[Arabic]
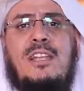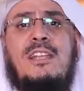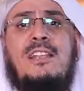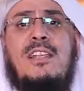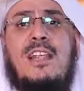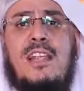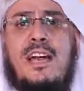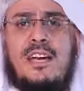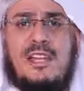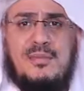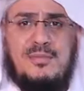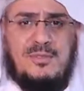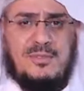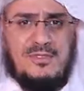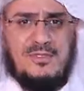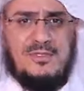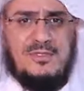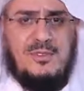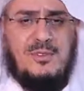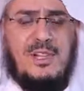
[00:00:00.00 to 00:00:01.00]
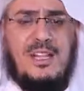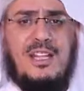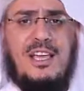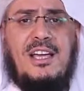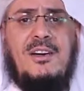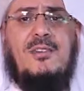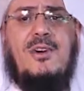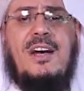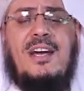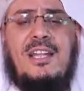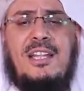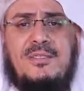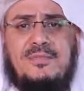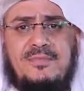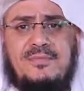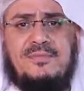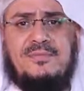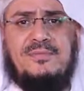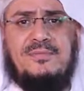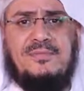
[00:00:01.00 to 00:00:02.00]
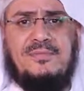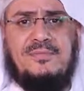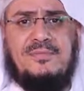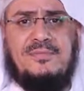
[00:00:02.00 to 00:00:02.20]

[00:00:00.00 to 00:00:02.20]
عند العرب والله أعلم